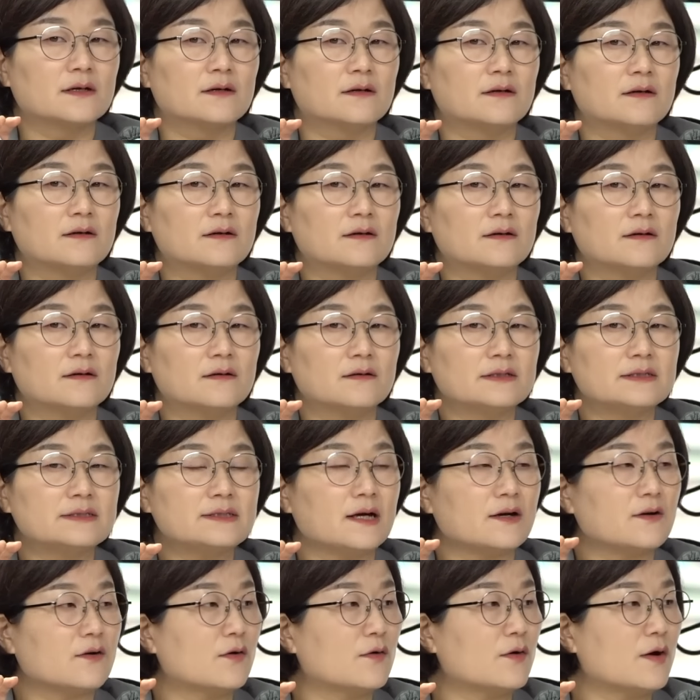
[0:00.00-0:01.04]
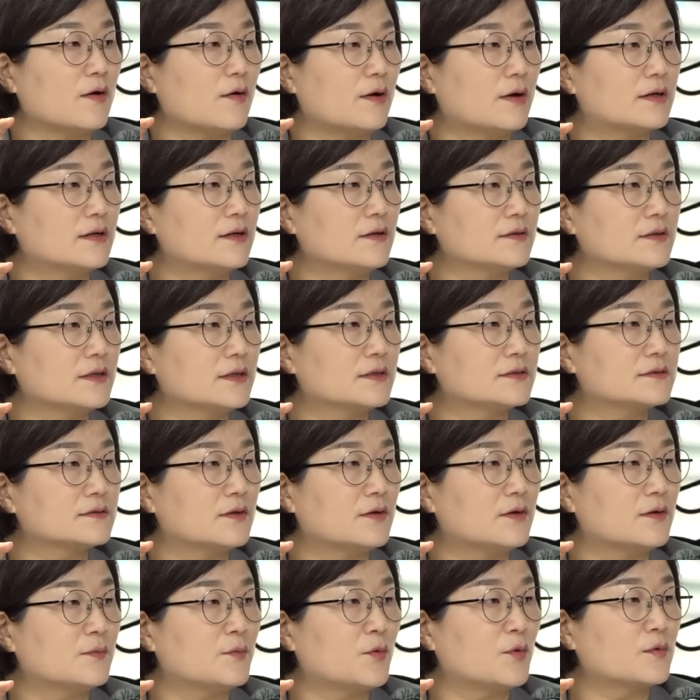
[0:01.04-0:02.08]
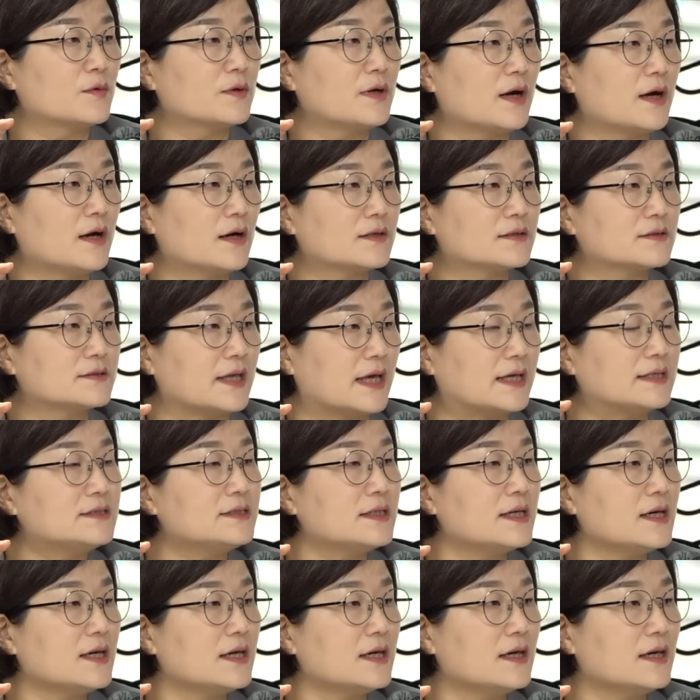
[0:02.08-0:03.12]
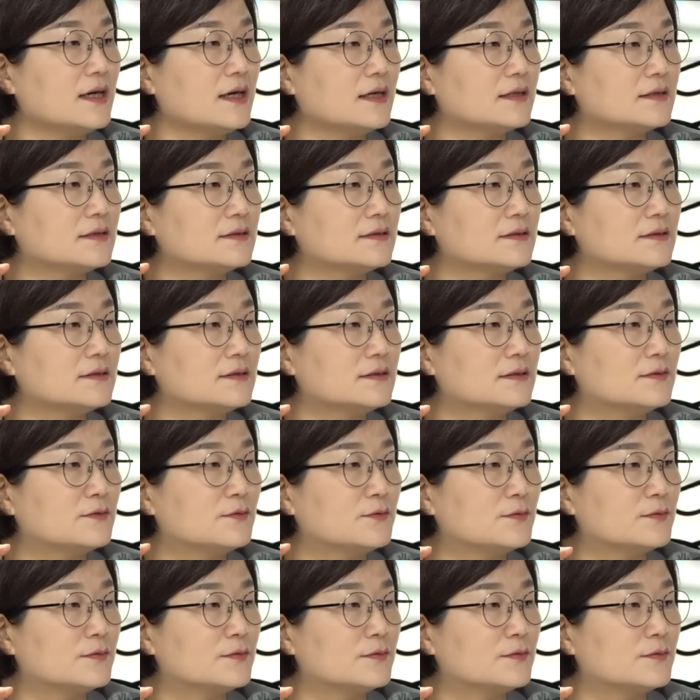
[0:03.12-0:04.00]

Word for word: 어, 이 사건과 관련해서 뭔가 그 대책을